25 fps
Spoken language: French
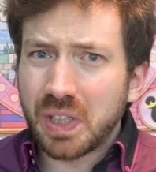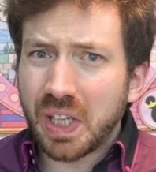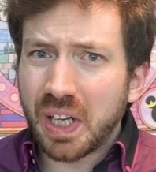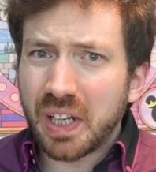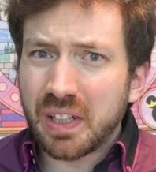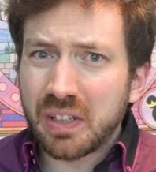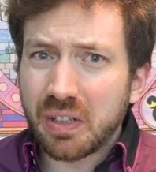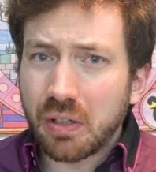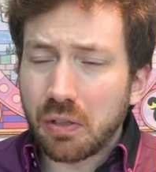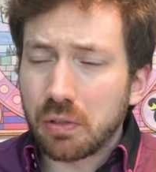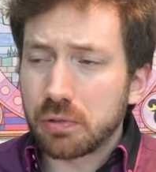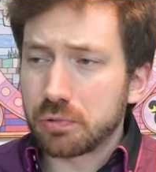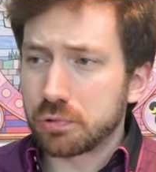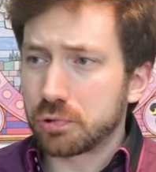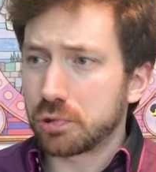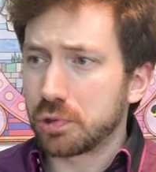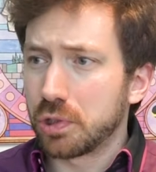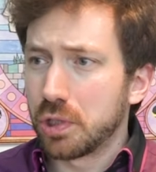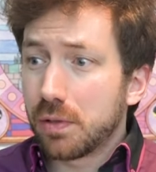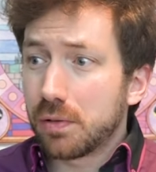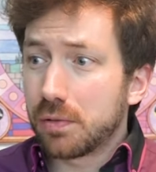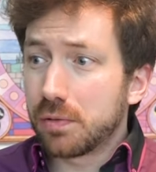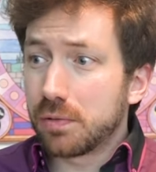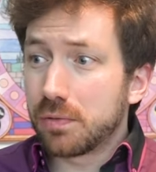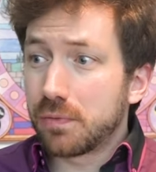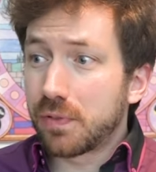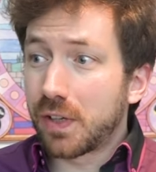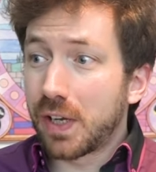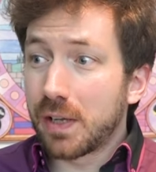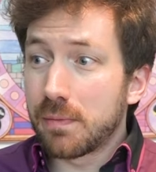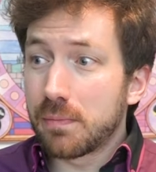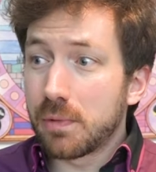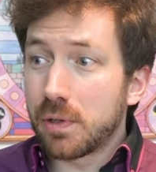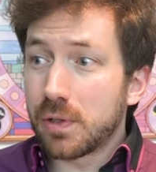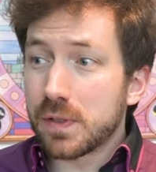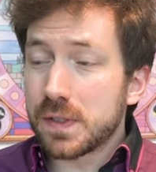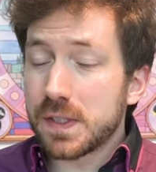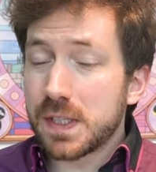est étrange. Euh,
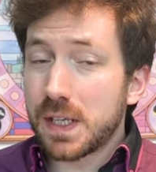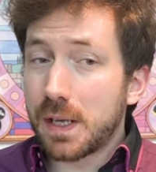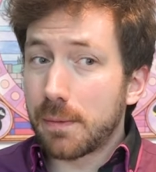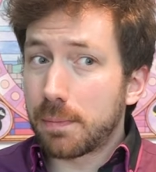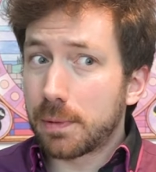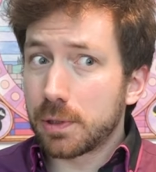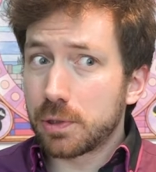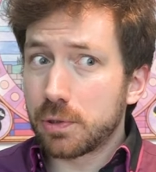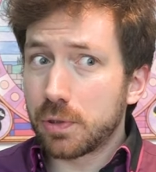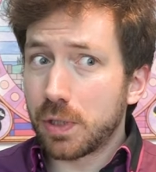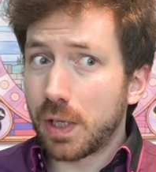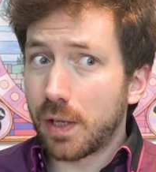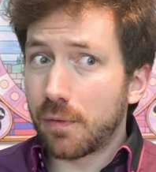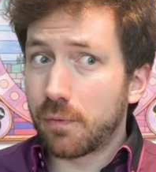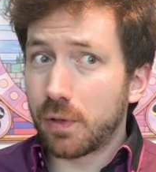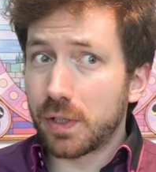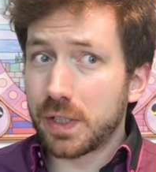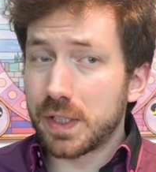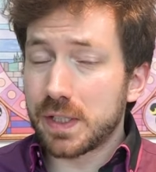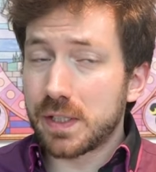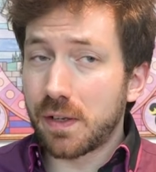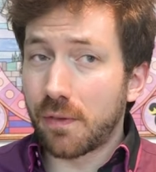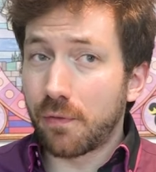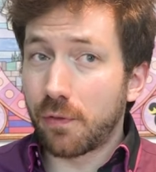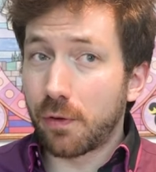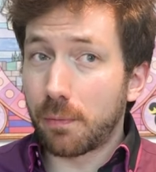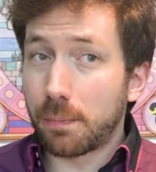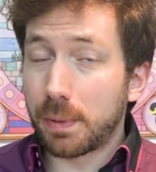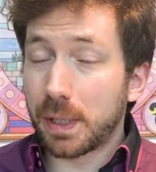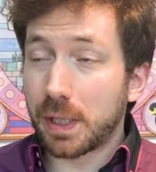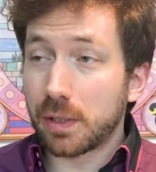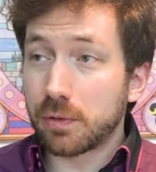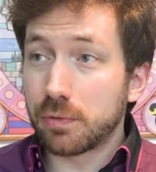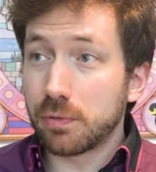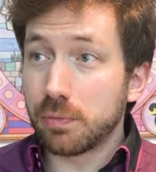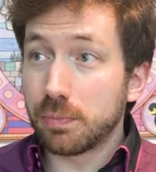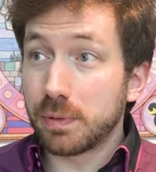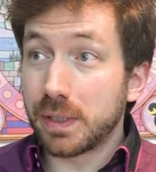vraiment, c'est après, elle voit des enfants
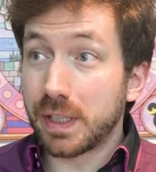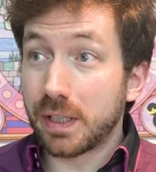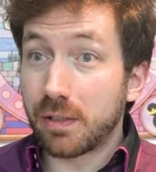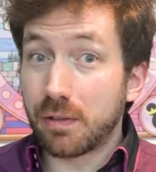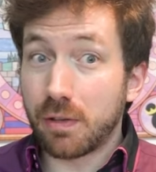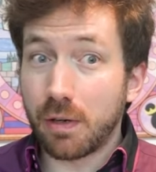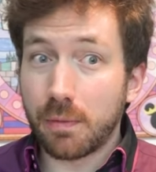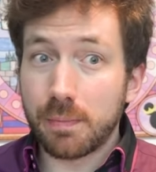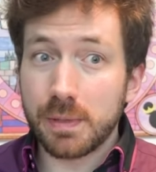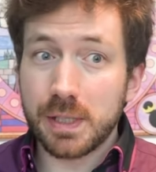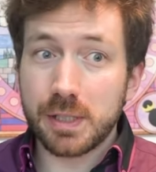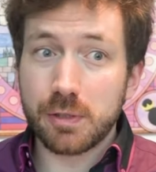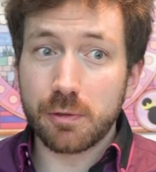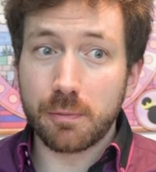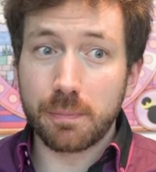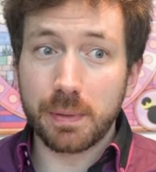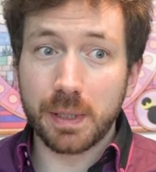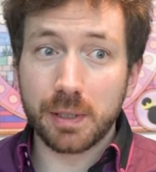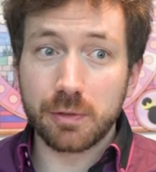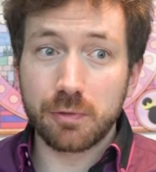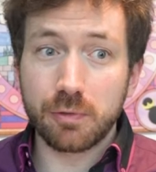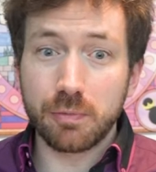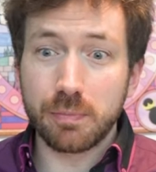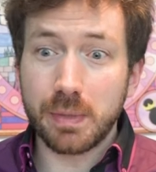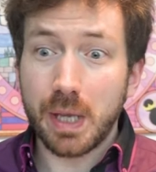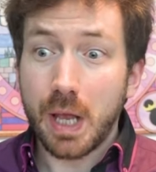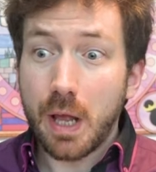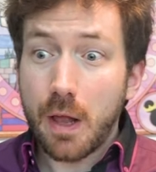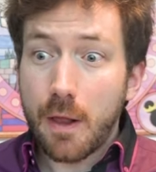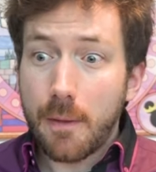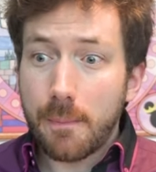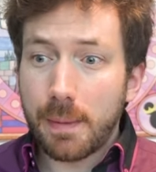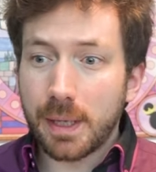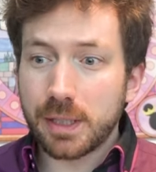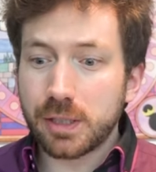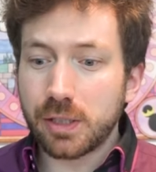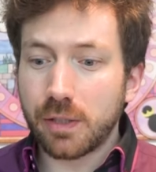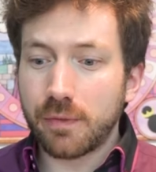perdus, bah d'accord, bah ils sont perdus, mais
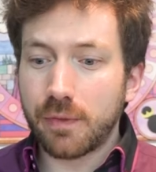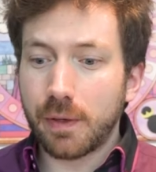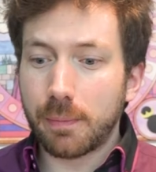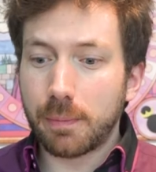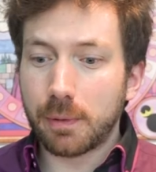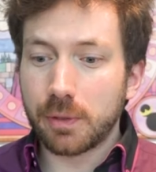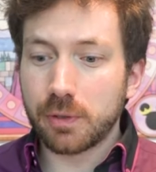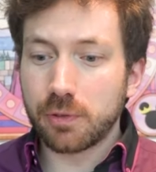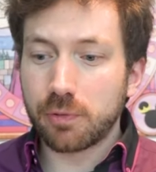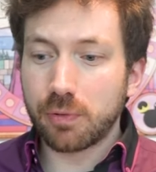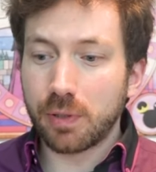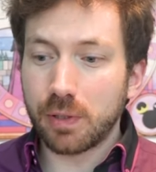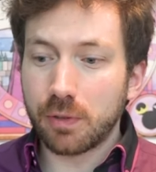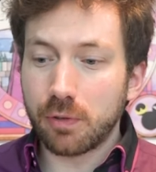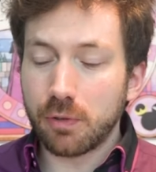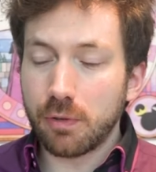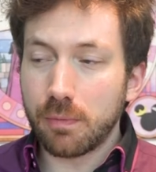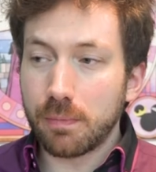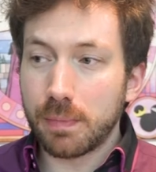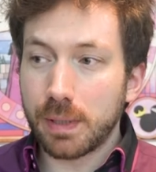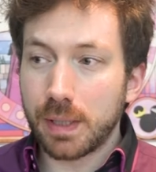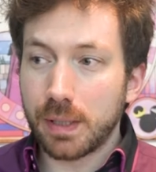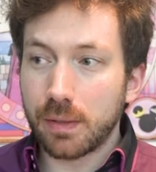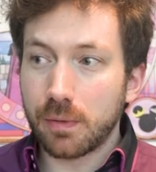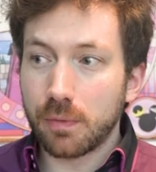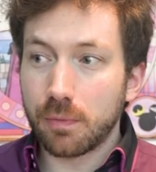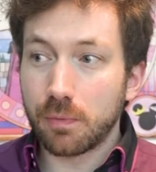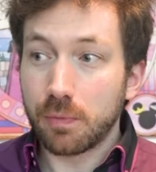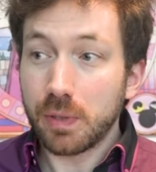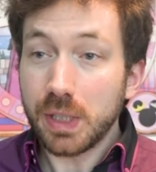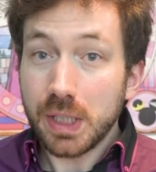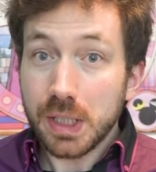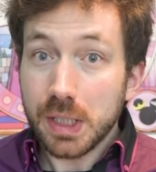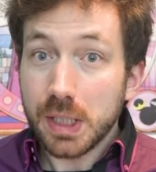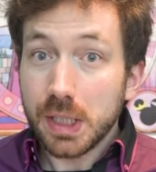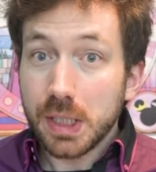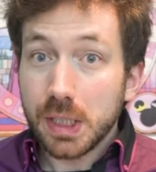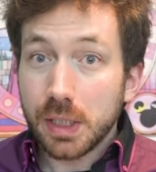personne ne va prendre soin d'eux, bah
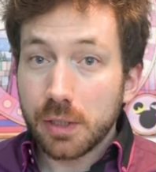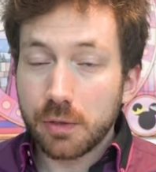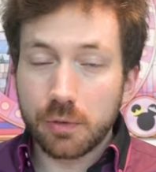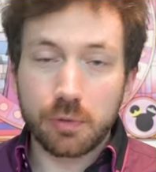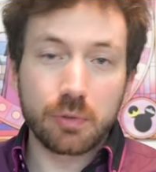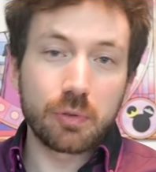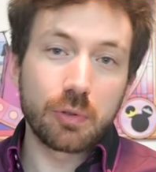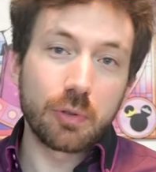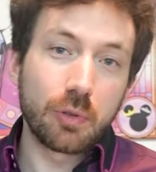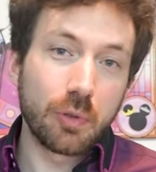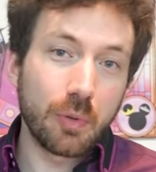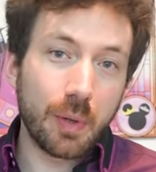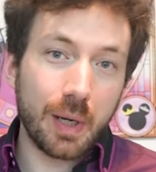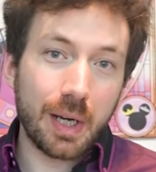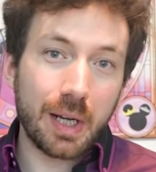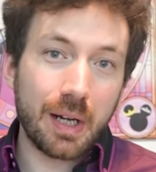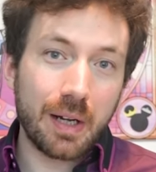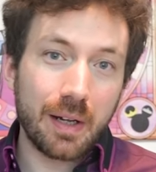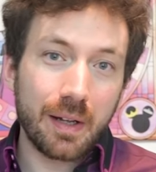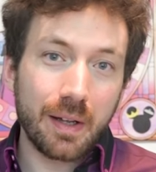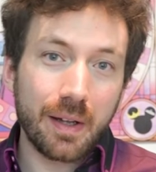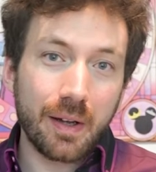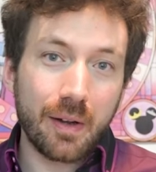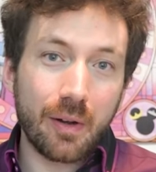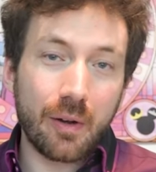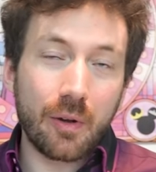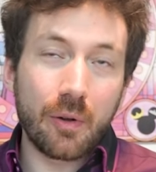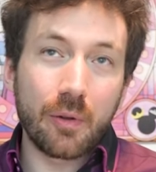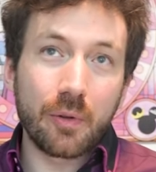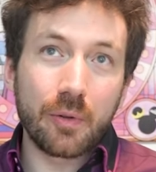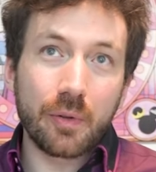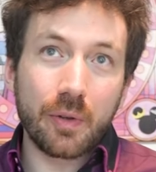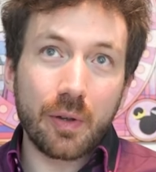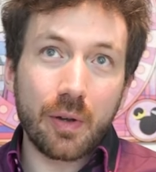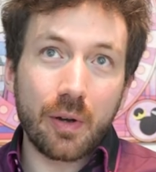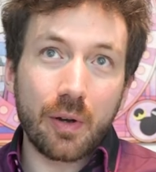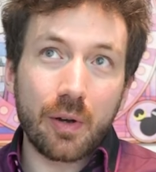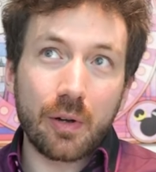oui. Donc du coup, voilà,
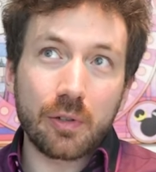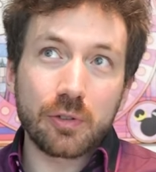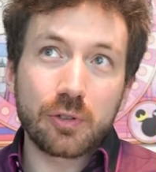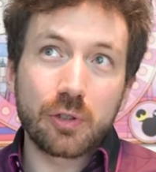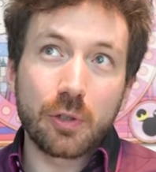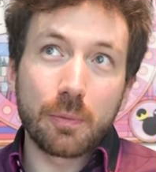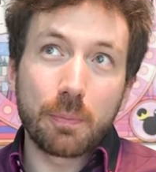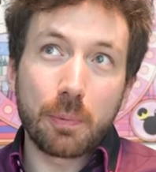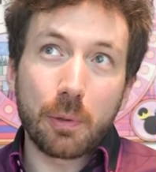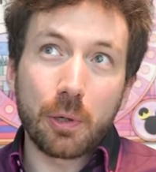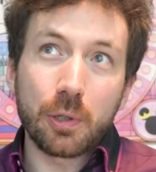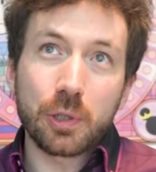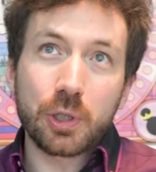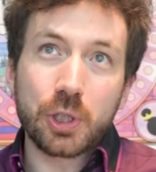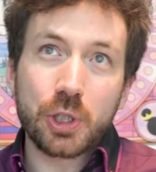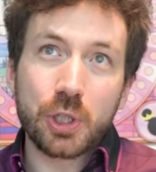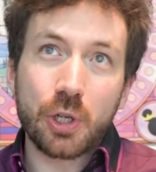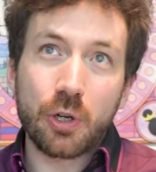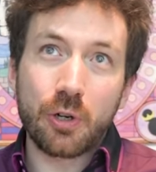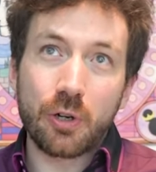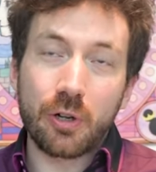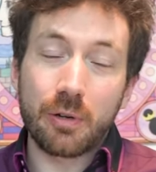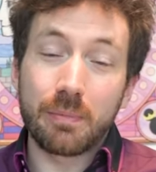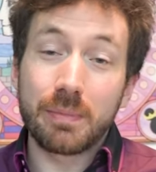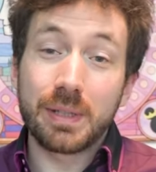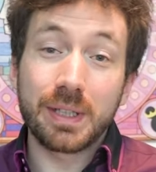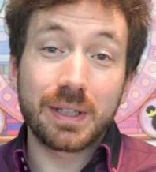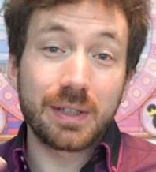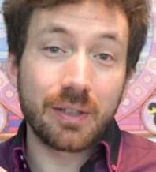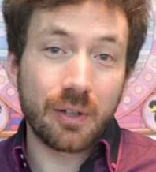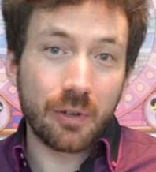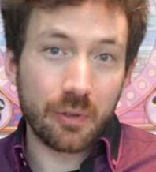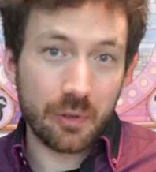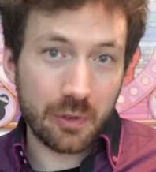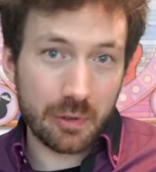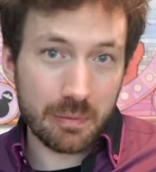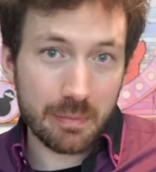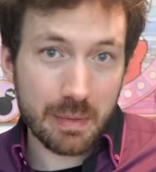en, se projetant comme
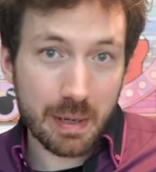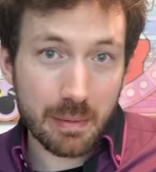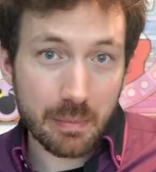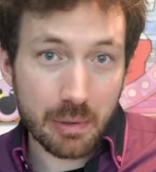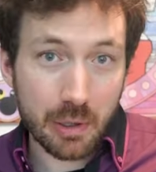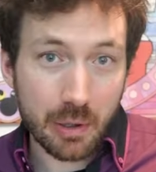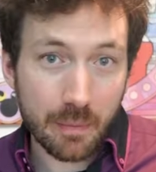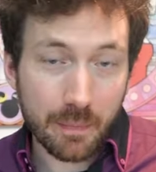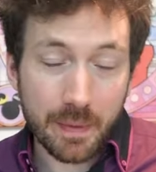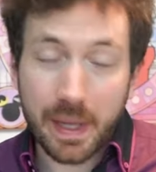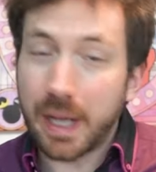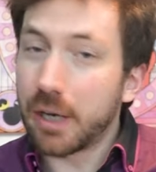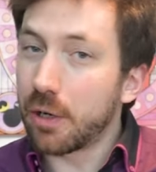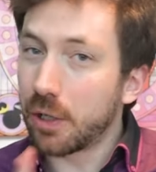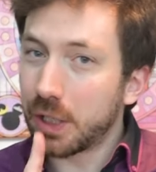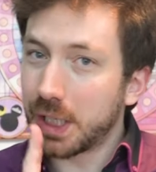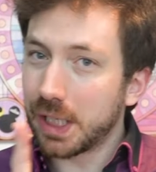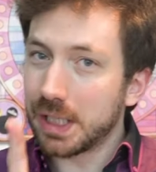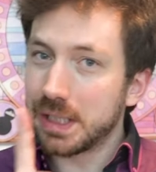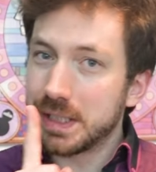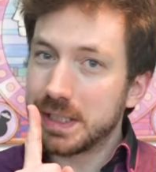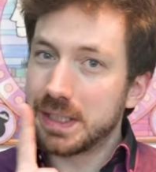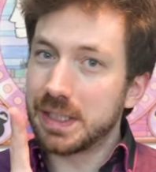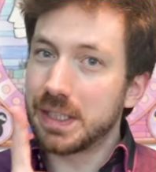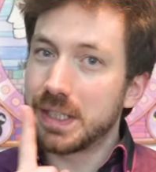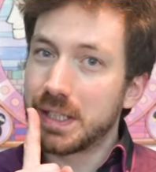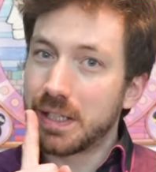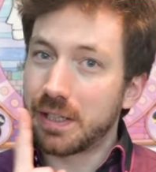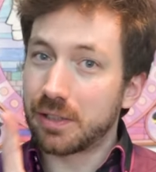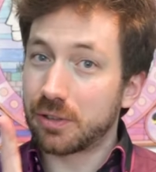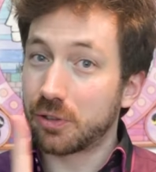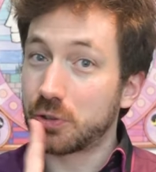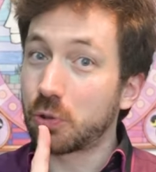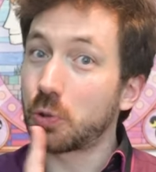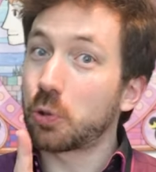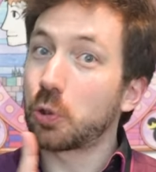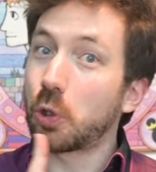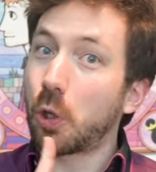étant une maman, alors qu'elle dit, hein,
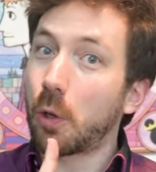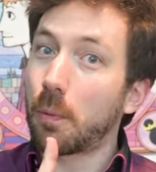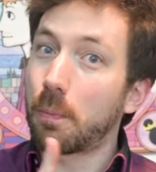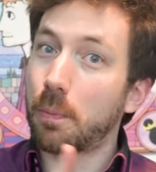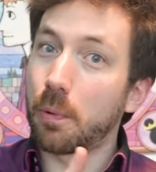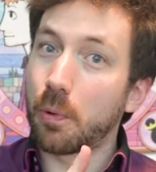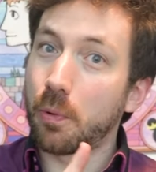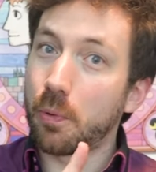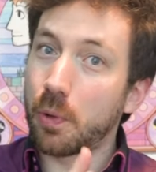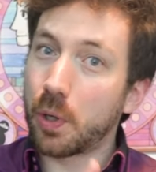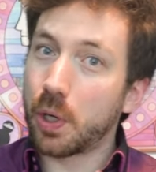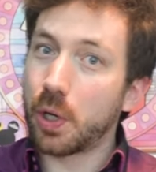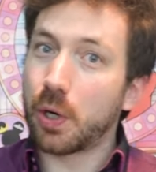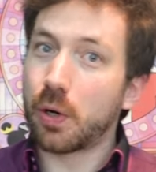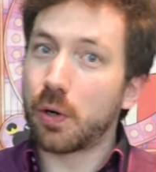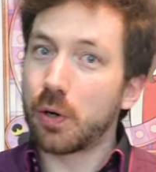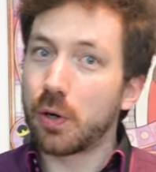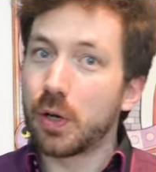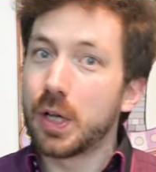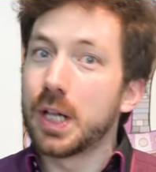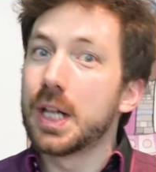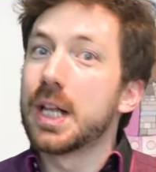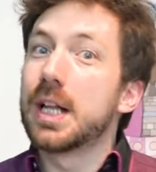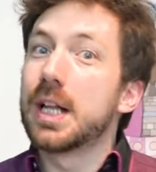attention, girl power, euh,